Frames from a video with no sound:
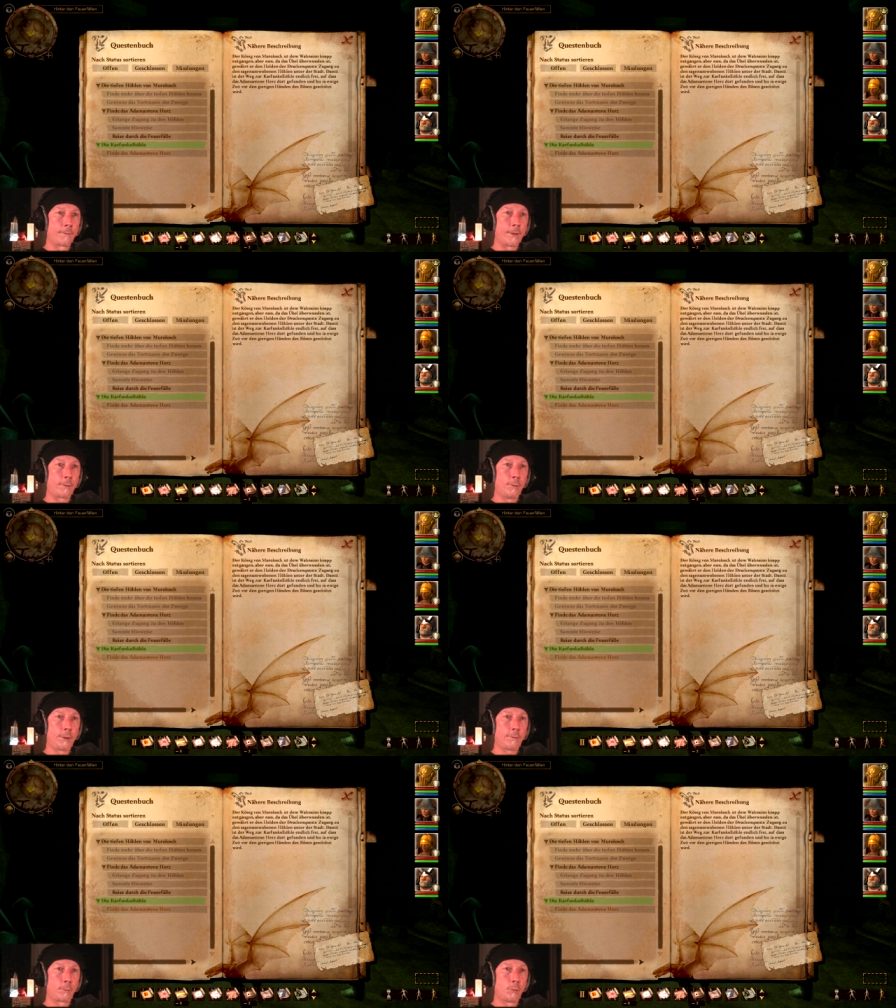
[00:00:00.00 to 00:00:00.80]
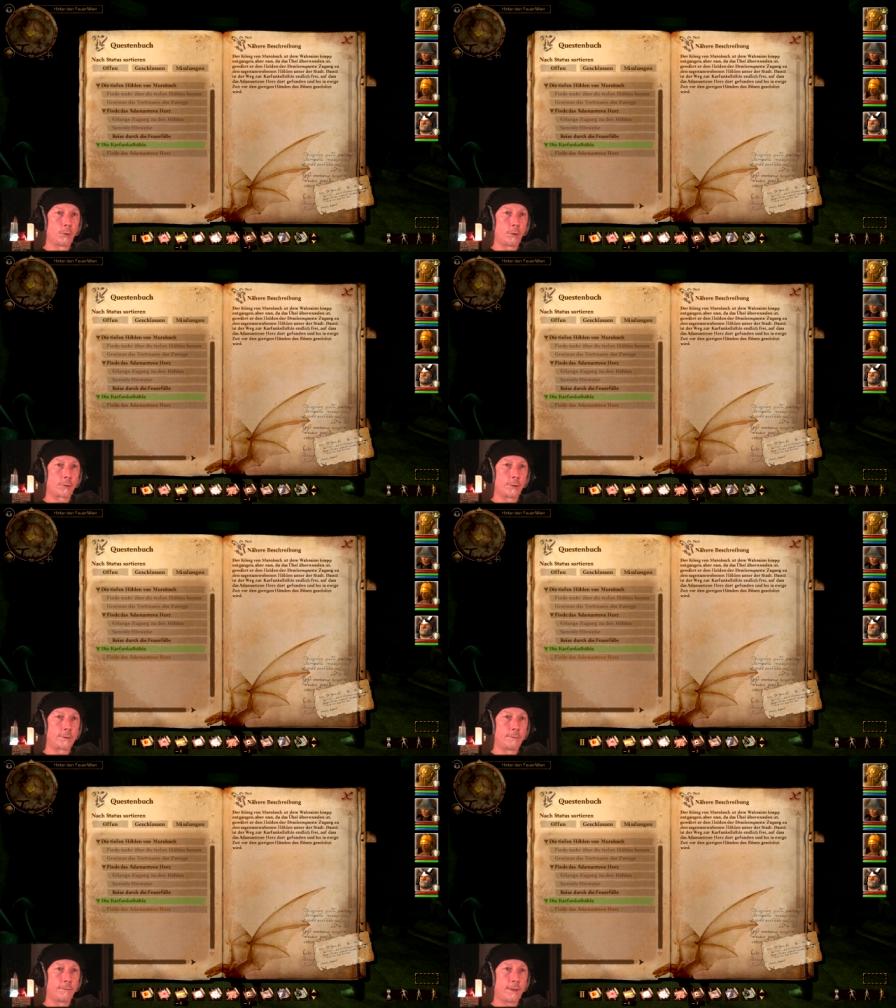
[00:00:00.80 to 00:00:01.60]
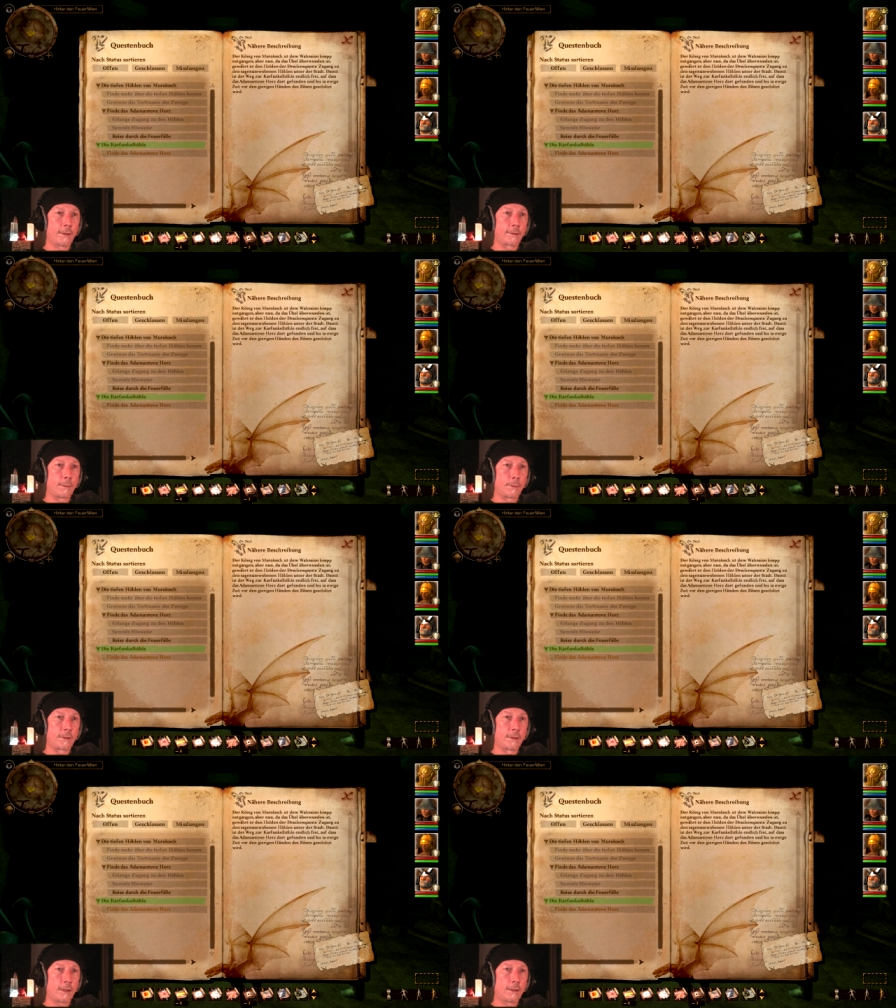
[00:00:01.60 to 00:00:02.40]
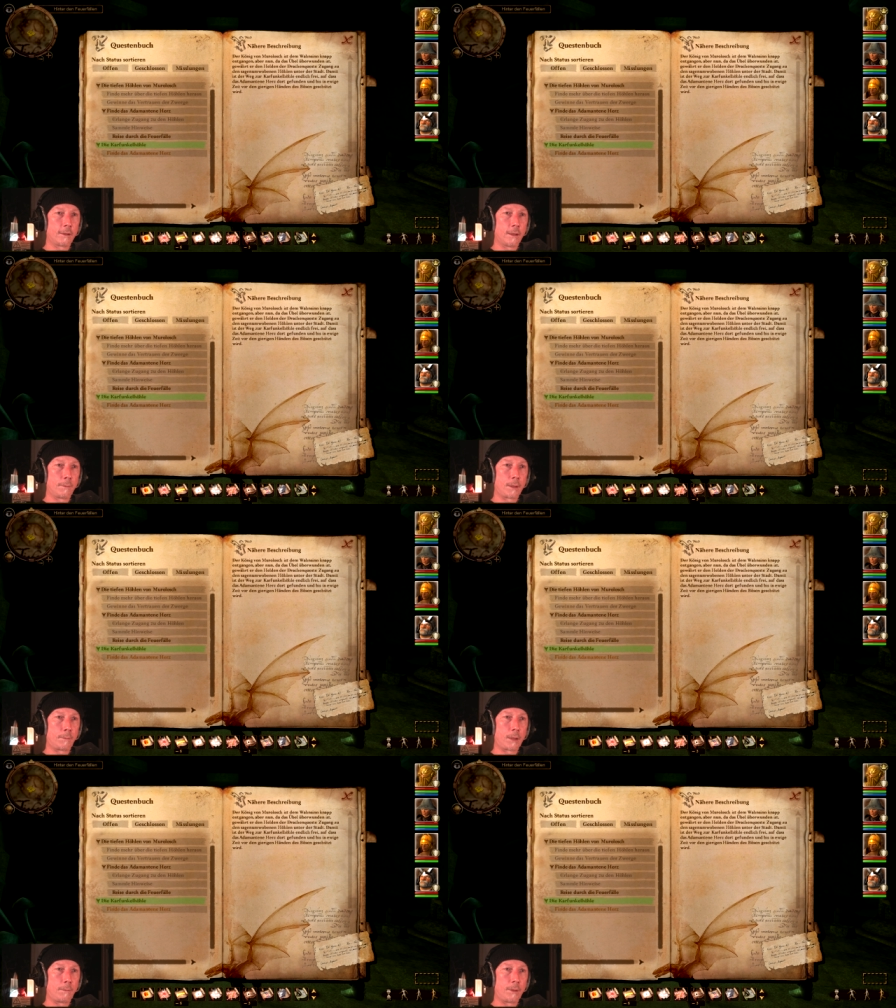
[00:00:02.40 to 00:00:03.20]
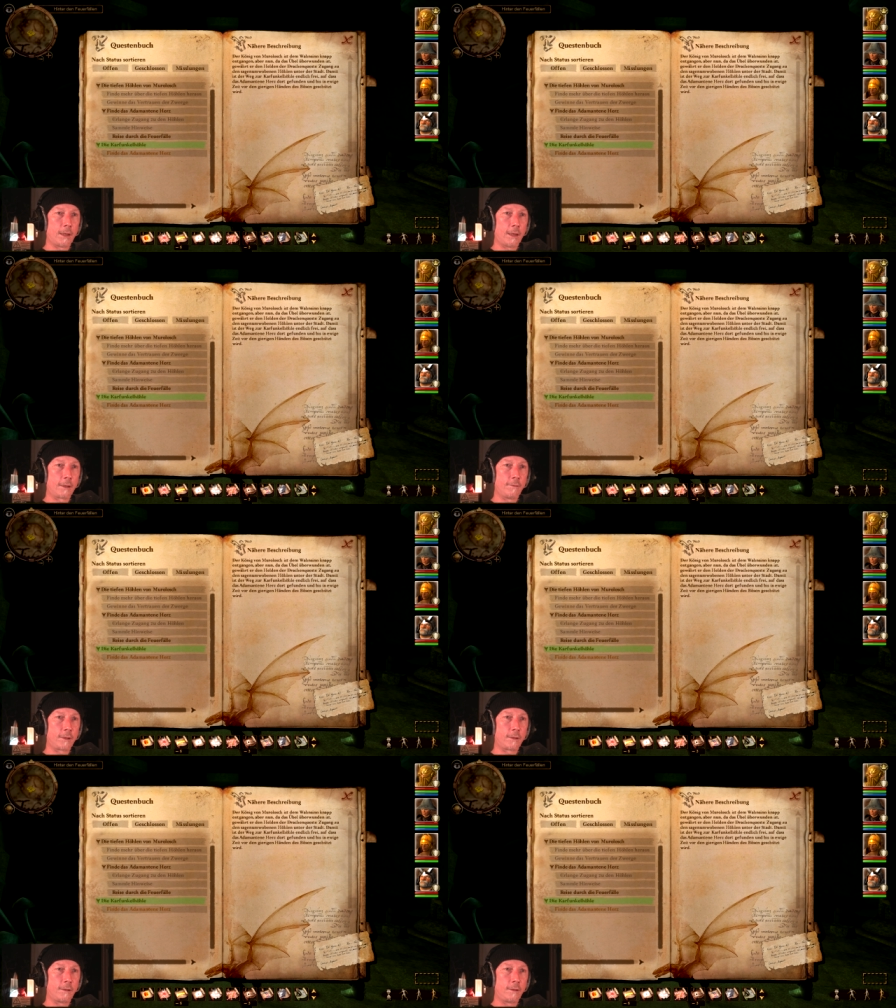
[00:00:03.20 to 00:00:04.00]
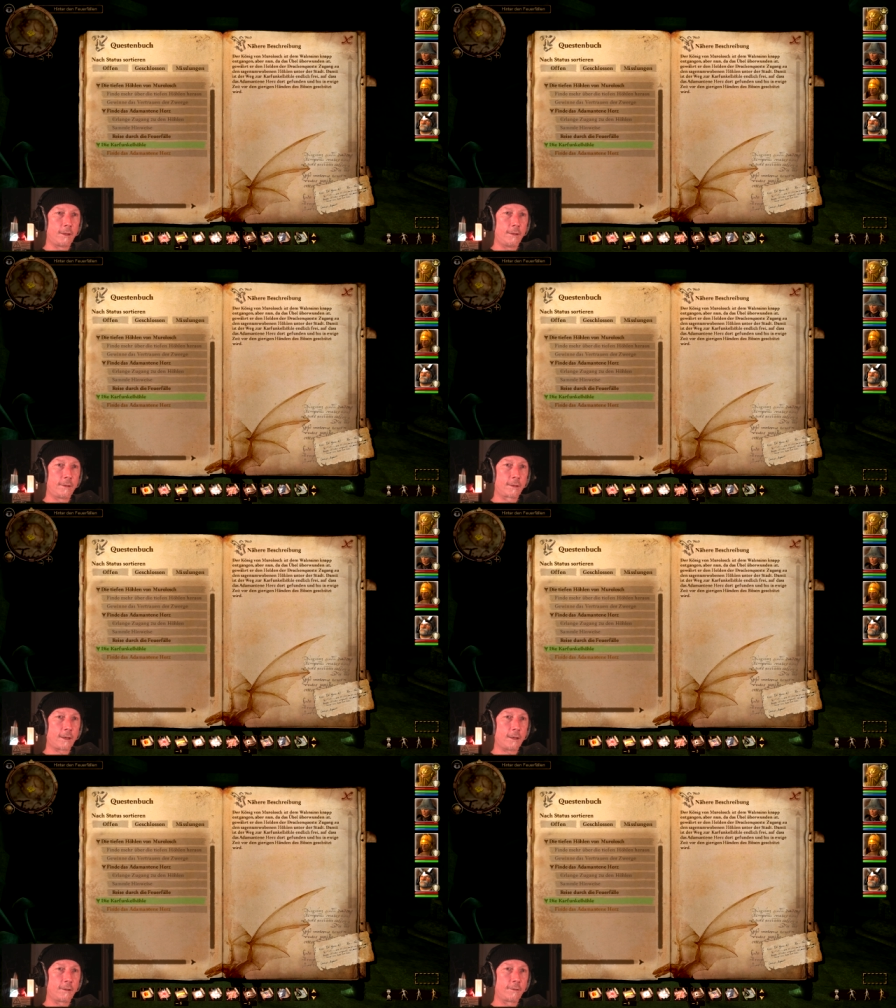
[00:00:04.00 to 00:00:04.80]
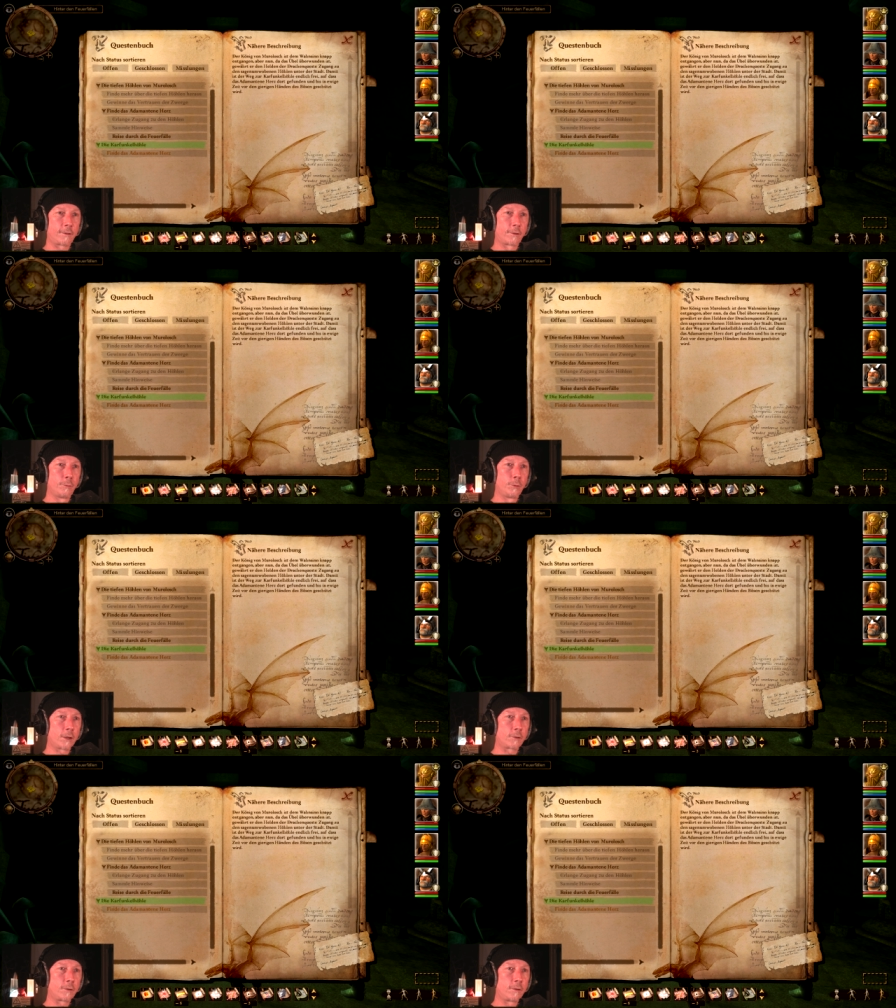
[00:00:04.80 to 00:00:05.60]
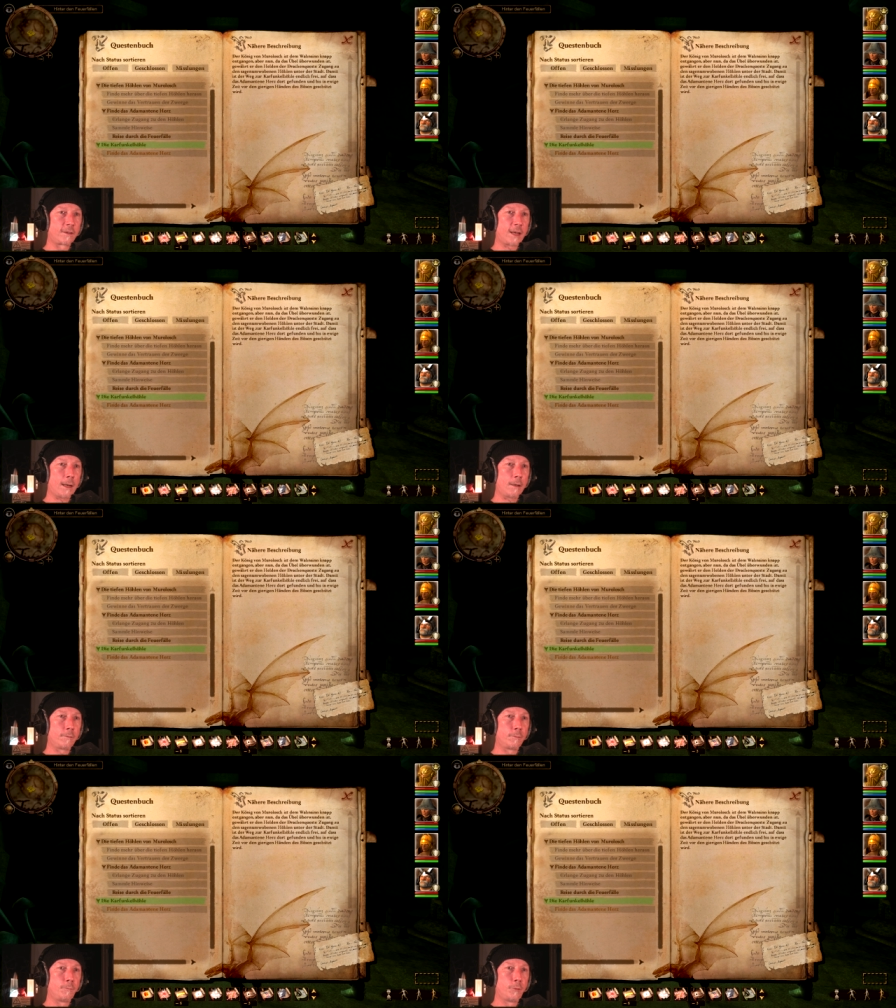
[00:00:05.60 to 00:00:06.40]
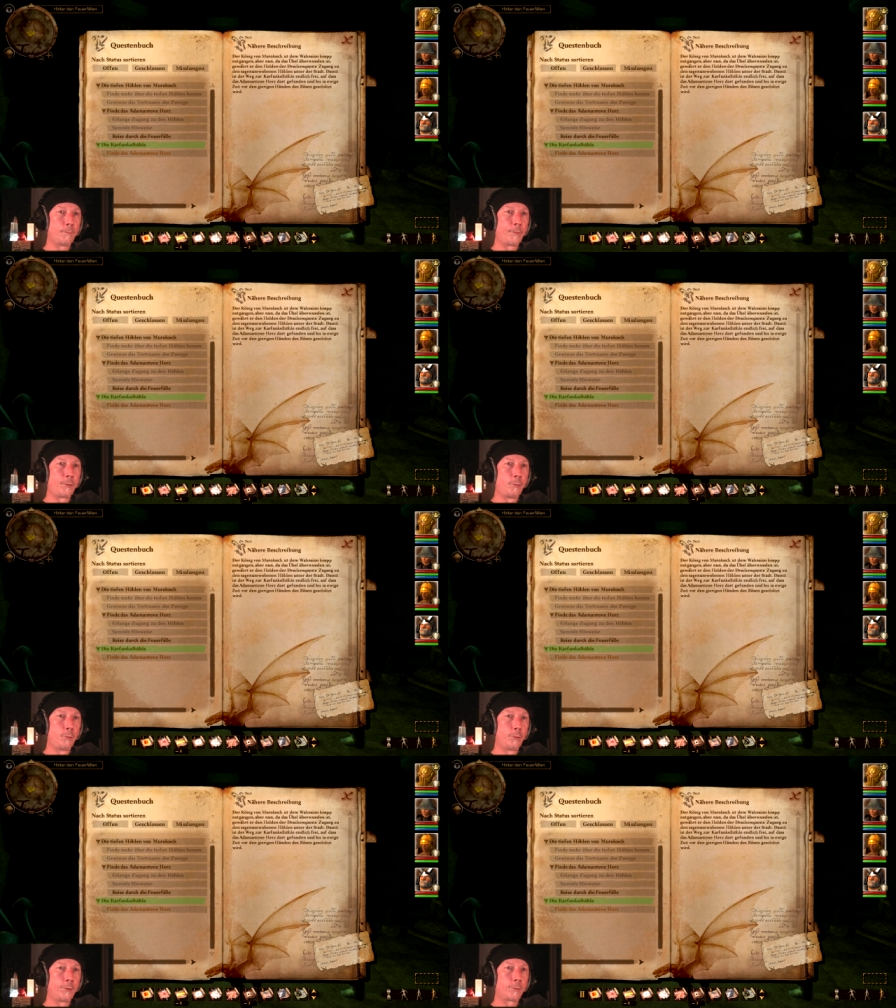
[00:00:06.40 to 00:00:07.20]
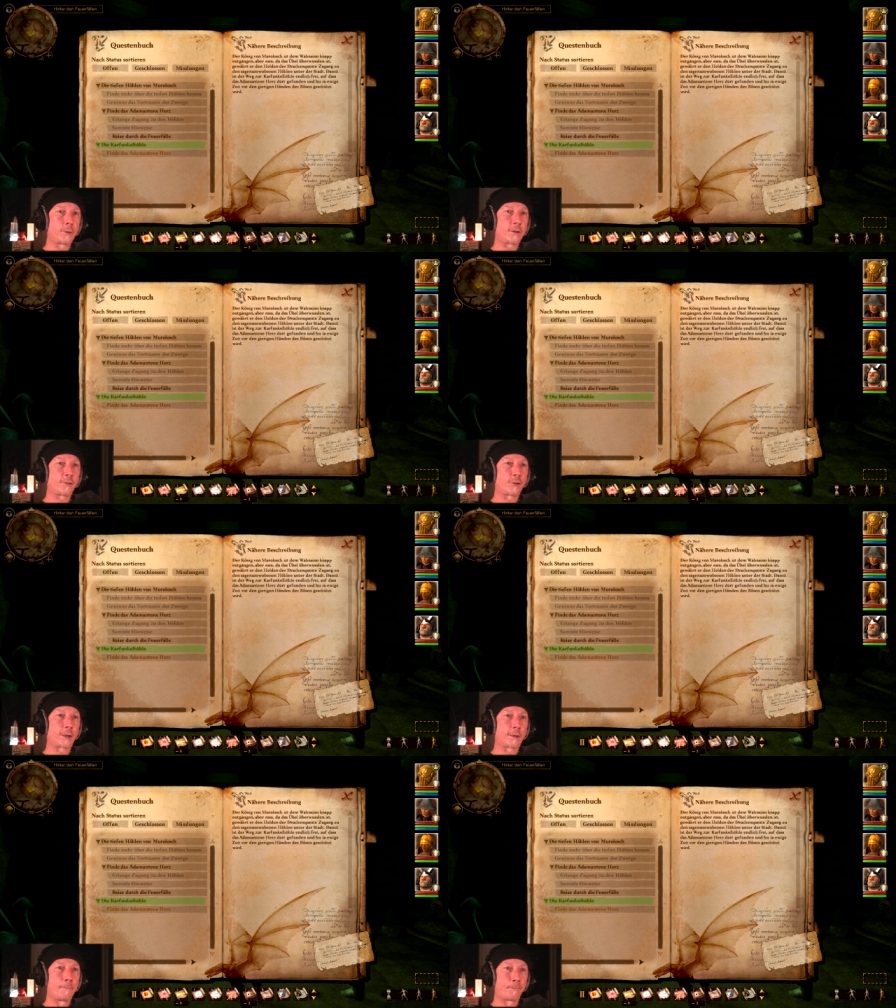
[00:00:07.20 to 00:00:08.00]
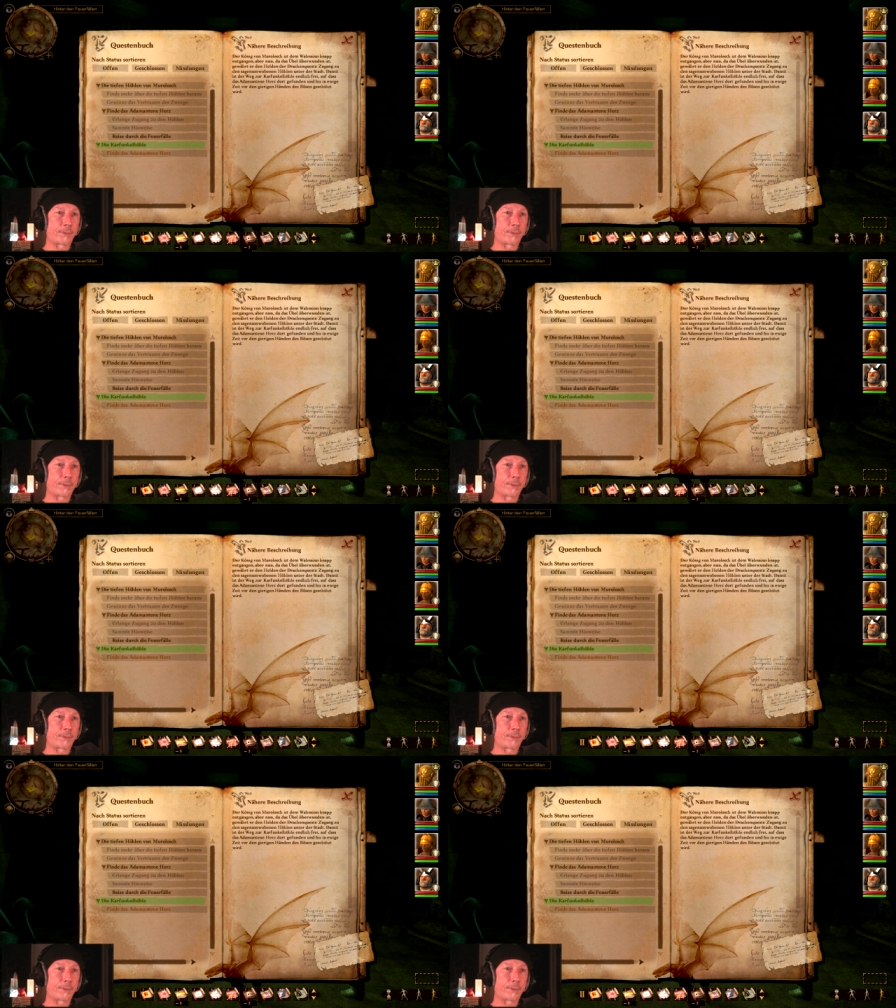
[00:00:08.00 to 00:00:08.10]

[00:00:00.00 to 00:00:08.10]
Der König von Murolosch ist dem Wahn knapp entgangen, bla bla bla, gewährt er den Helden der Drachenquest Zugang zu den sagenumwobenen Höhlen unter der Stadt.